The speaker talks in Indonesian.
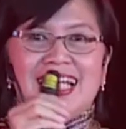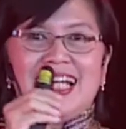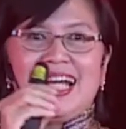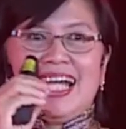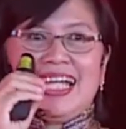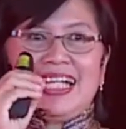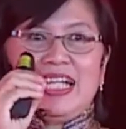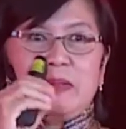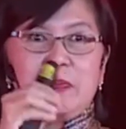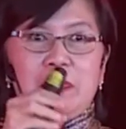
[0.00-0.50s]

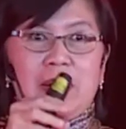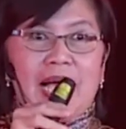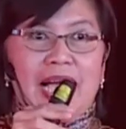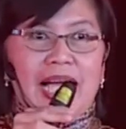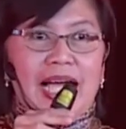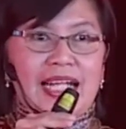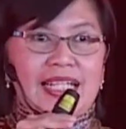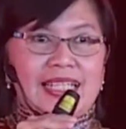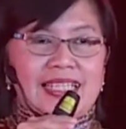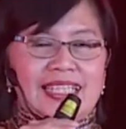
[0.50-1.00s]
ada
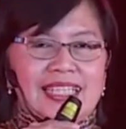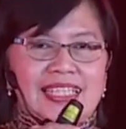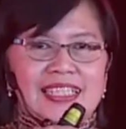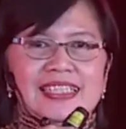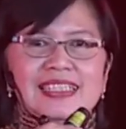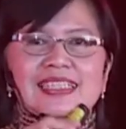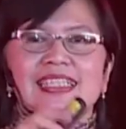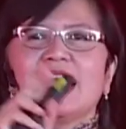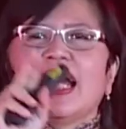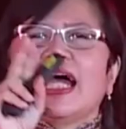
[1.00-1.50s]

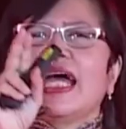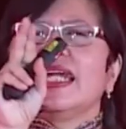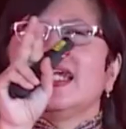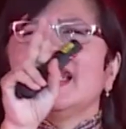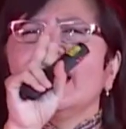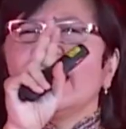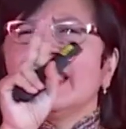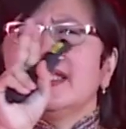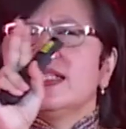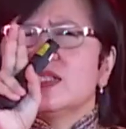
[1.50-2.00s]
pakannya,
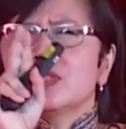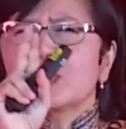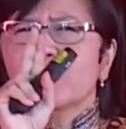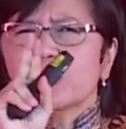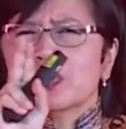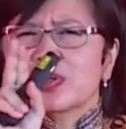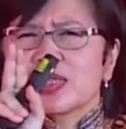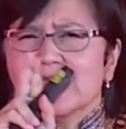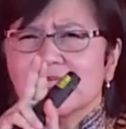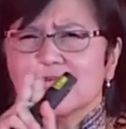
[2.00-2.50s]
ada
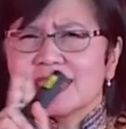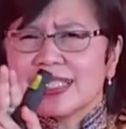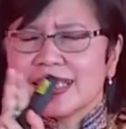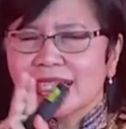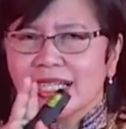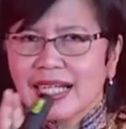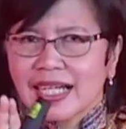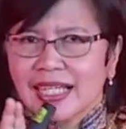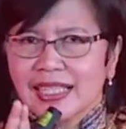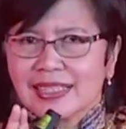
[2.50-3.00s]
instruksi
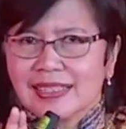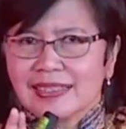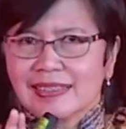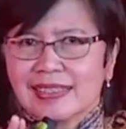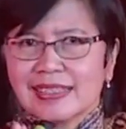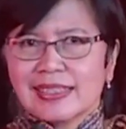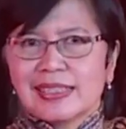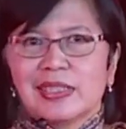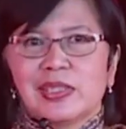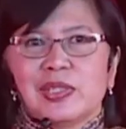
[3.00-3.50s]
singkat,
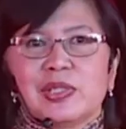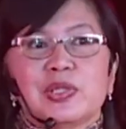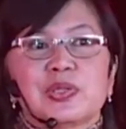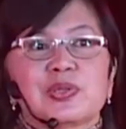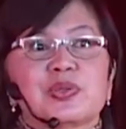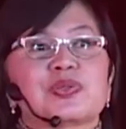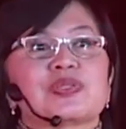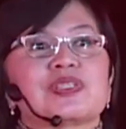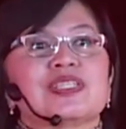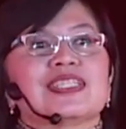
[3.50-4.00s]

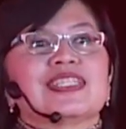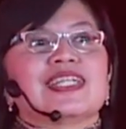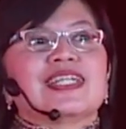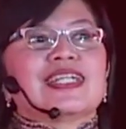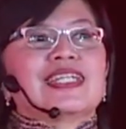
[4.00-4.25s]
terus kita